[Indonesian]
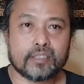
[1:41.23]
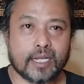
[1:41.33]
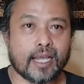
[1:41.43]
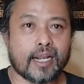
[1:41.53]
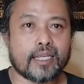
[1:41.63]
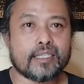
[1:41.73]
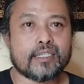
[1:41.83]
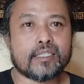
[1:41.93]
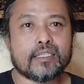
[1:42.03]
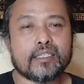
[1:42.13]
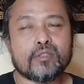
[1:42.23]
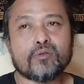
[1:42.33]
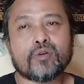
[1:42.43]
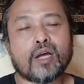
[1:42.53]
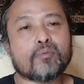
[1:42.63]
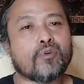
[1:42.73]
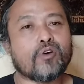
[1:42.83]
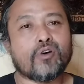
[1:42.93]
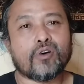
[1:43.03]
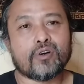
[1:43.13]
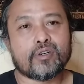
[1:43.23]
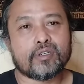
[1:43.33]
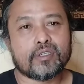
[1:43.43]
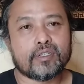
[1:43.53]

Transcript: sekarang ini itu orang bohong.